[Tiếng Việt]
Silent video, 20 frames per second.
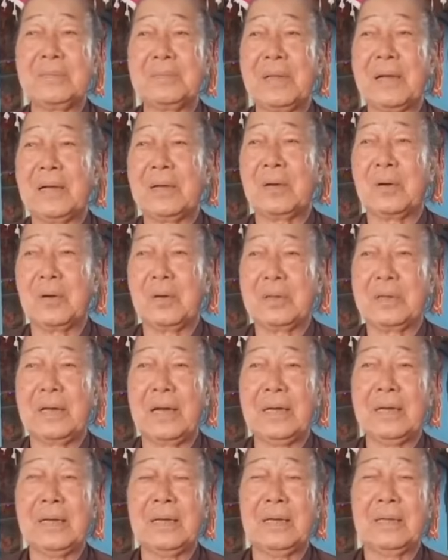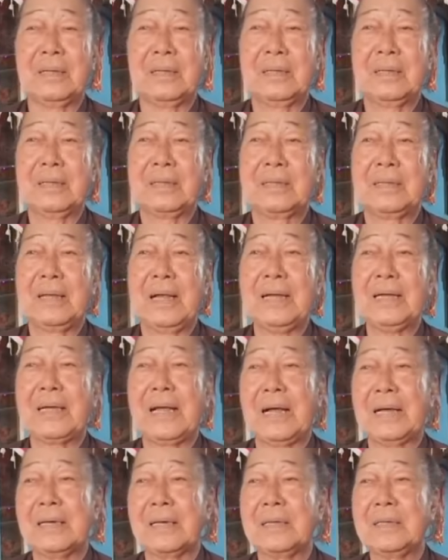chúng ta ngồi để lắng
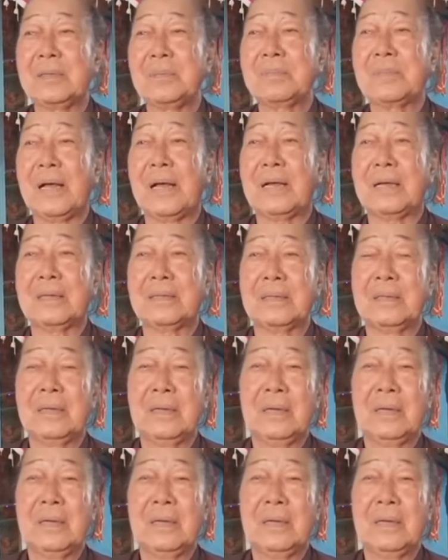lặng để chúng ta